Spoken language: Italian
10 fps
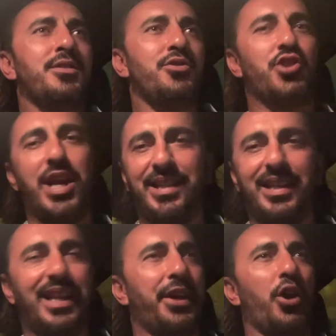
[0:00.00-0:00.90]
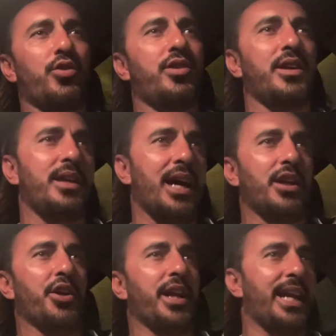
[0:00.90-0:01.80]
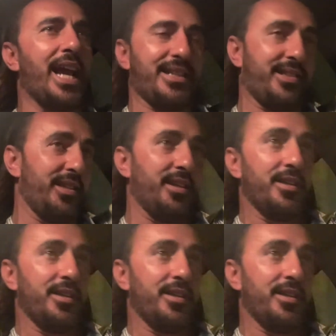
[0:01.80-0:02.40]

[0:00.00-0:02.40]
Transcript: gente della notte allora ragazzi